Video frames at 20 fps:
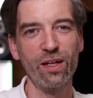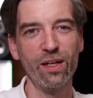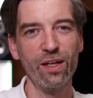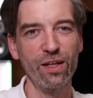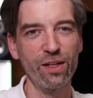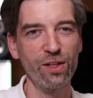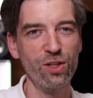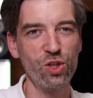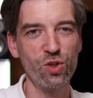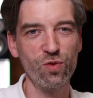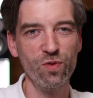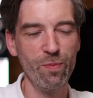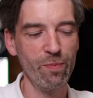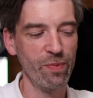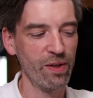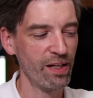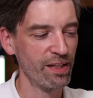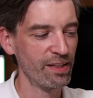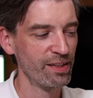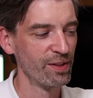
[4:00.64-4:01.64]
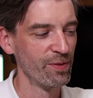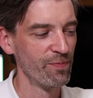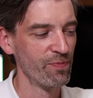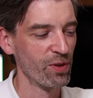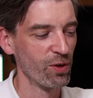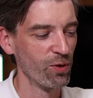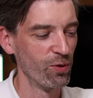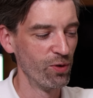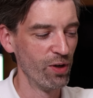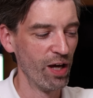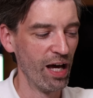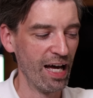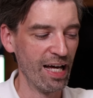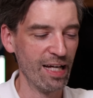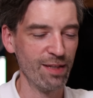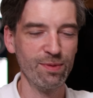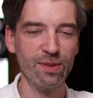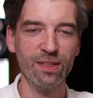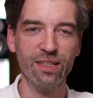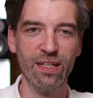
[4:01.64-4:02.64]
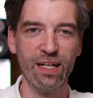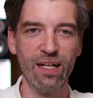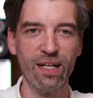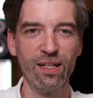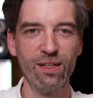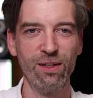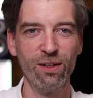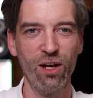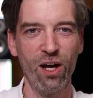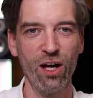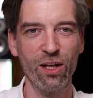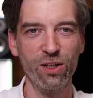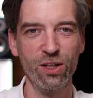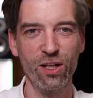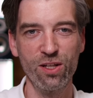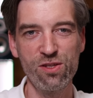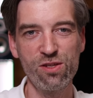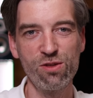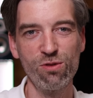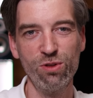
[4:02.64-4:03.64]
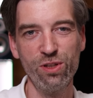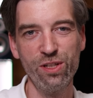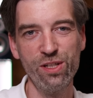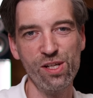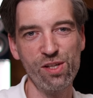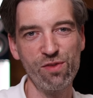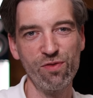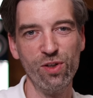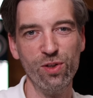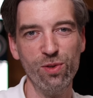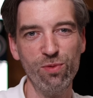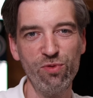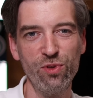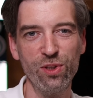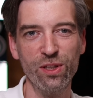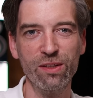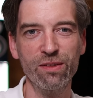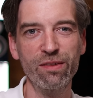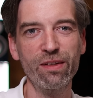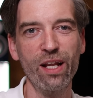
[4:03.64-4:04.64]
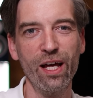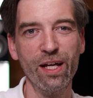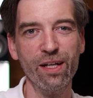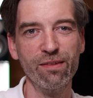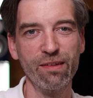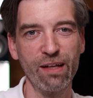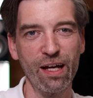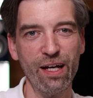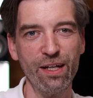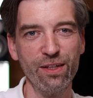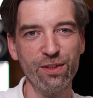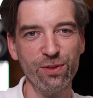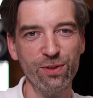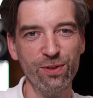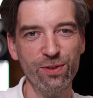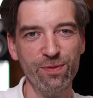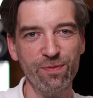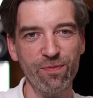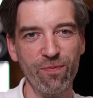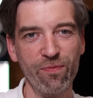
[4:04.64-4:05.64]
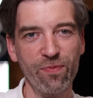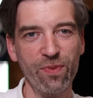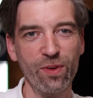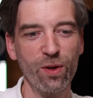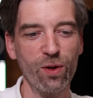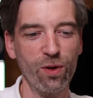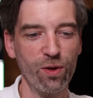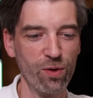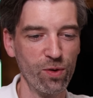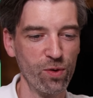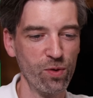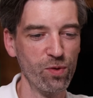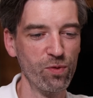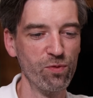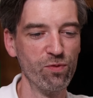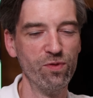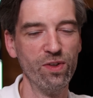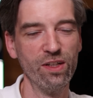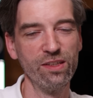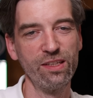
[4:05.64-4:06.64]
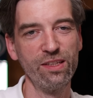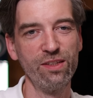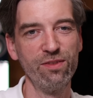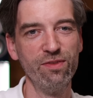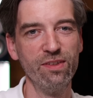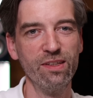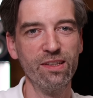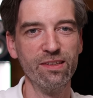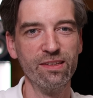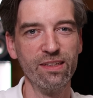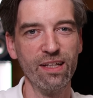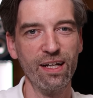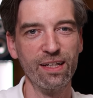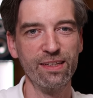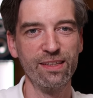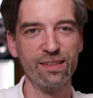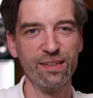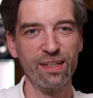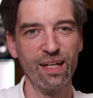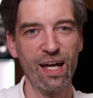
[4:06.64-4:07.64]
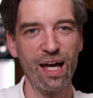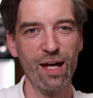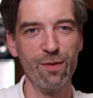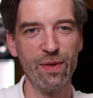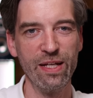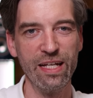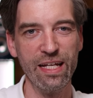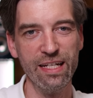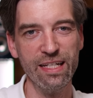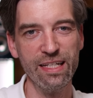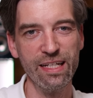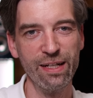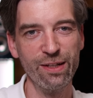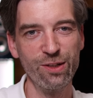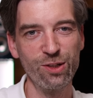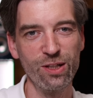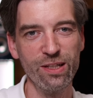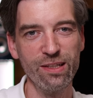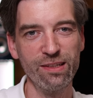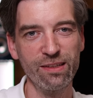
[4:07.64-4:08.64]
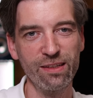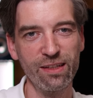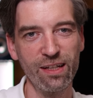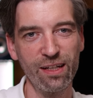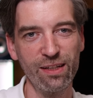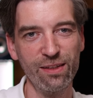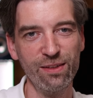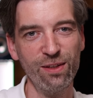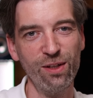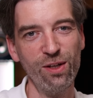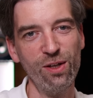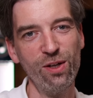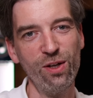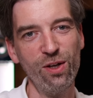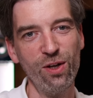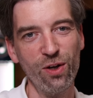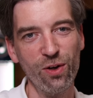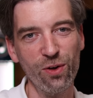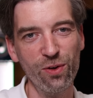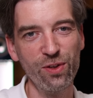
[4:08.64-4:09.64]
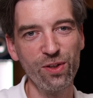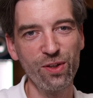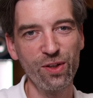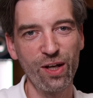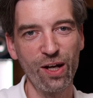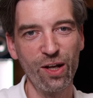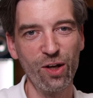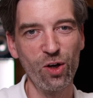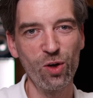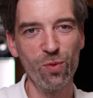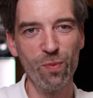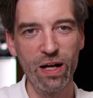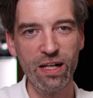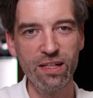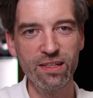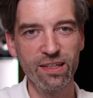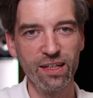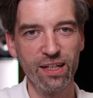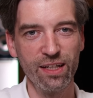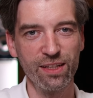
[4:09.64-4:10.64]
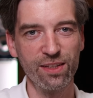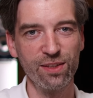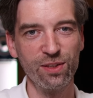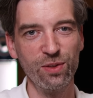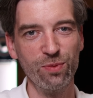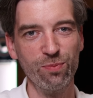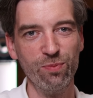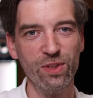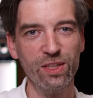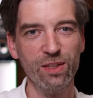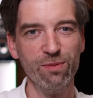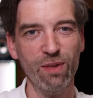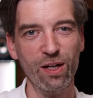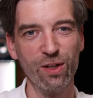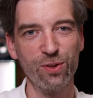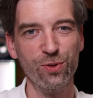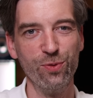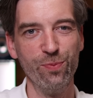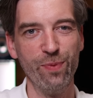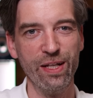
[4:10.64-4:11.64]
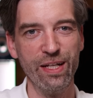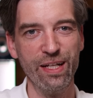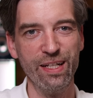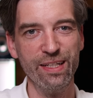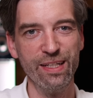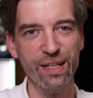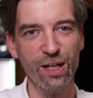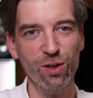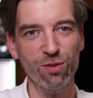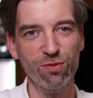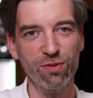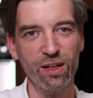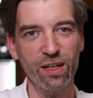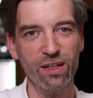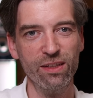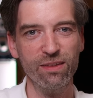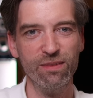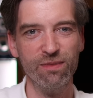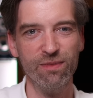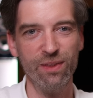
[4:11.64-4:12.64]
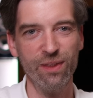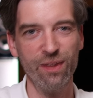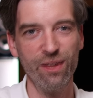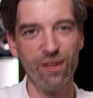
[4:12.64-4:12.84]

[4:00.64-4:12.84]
äh, ins Schwimmbad und habe da ein ganz solides, vernünftiges kleines Radio, was ich wie gesagt an mein Handy anschließen kann und ich kann auch im Alltag mit dem Akku mein Handy aufladen.